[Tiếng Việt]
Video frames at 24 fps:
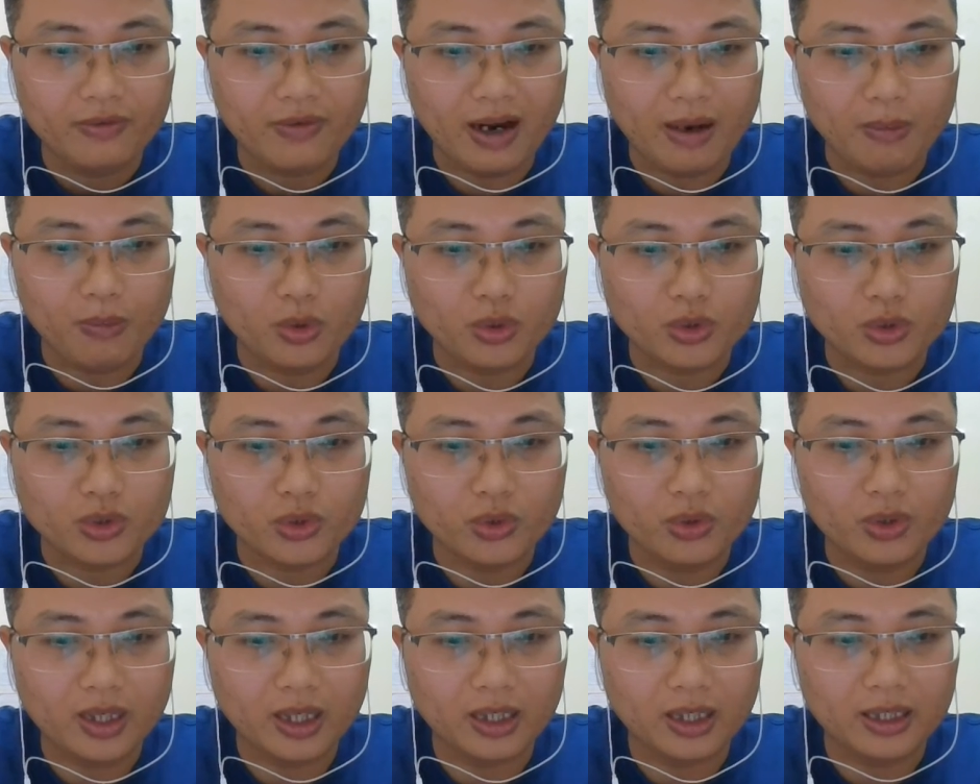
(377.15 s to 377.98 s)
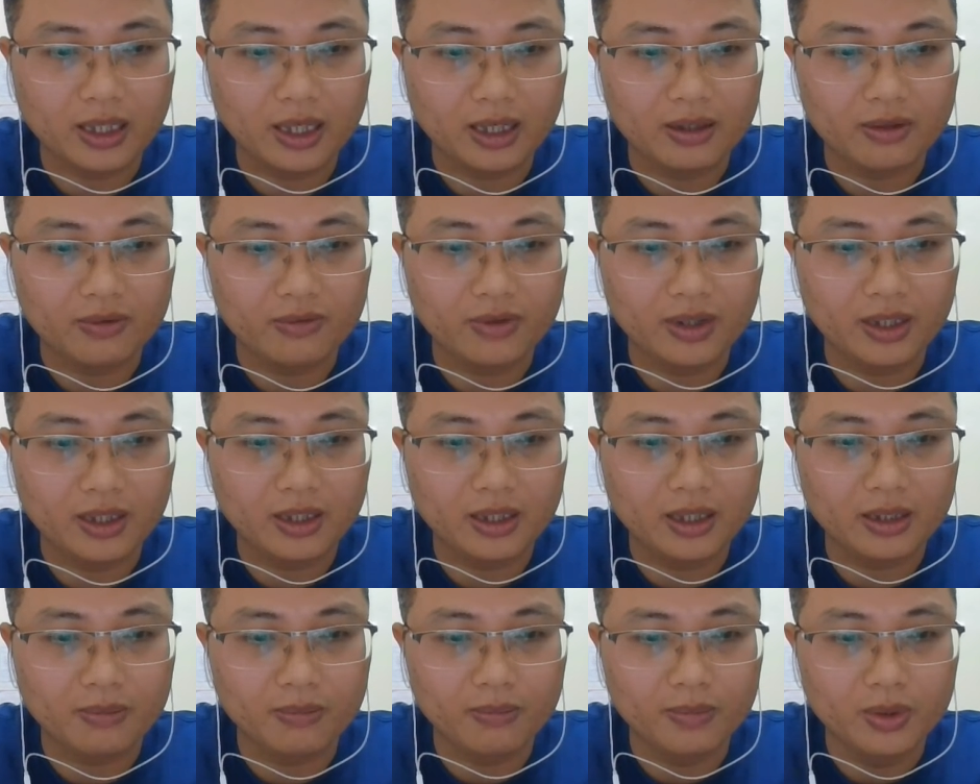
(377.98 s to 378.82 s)
và một số cận thần
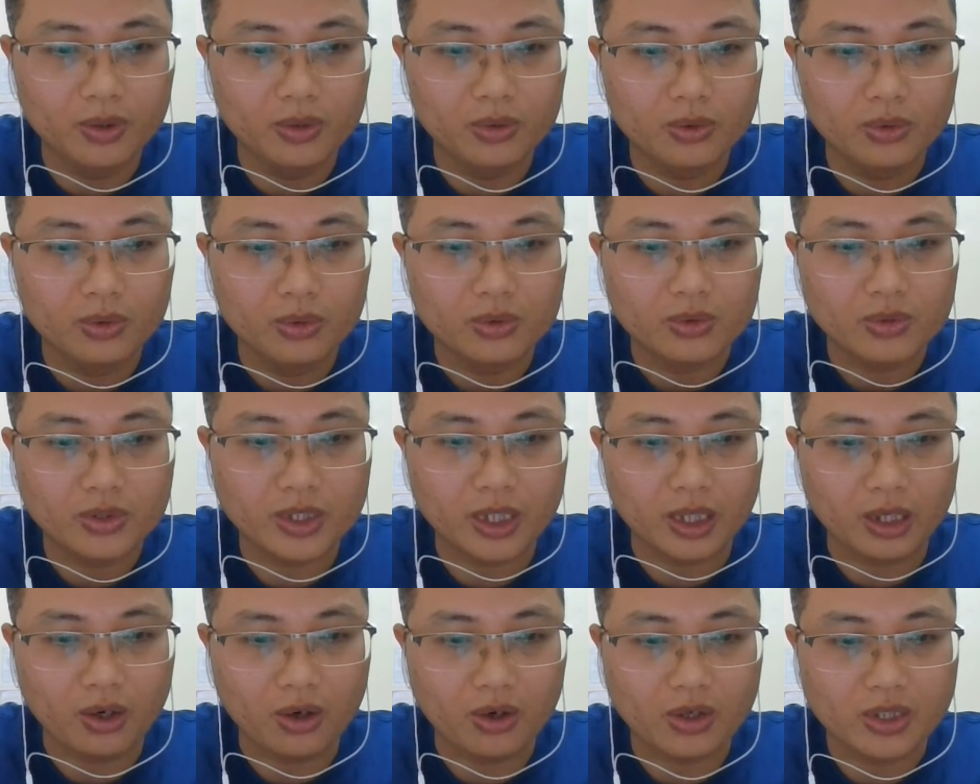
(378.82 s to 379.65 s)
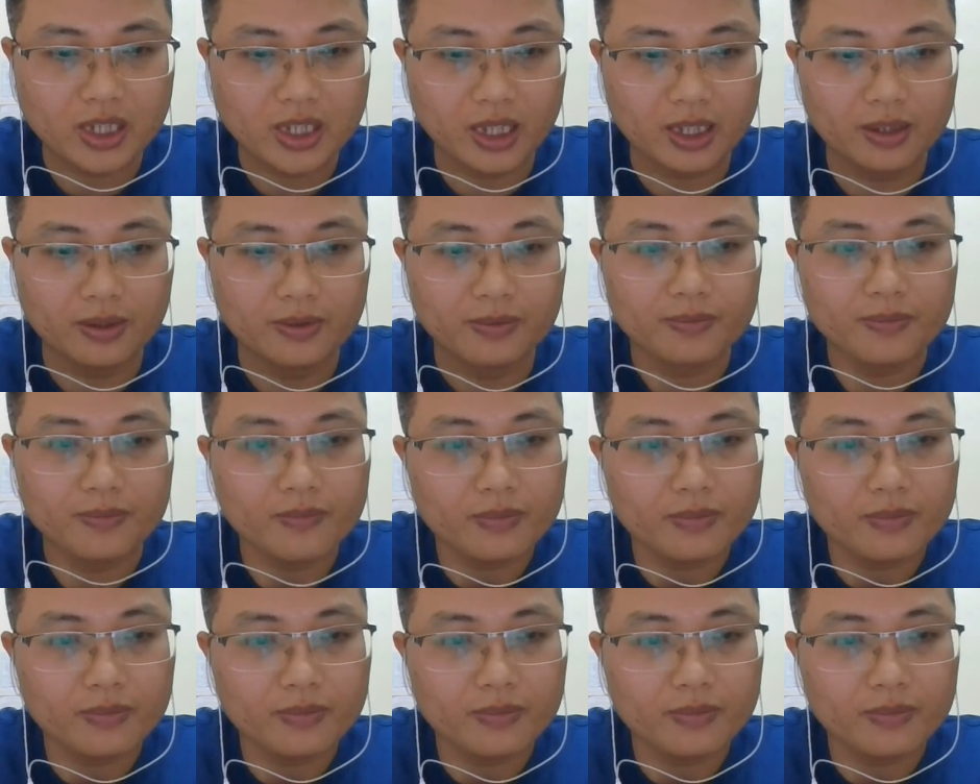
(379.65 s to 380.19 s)
vẫn ngầm mưu diệt họ Trần.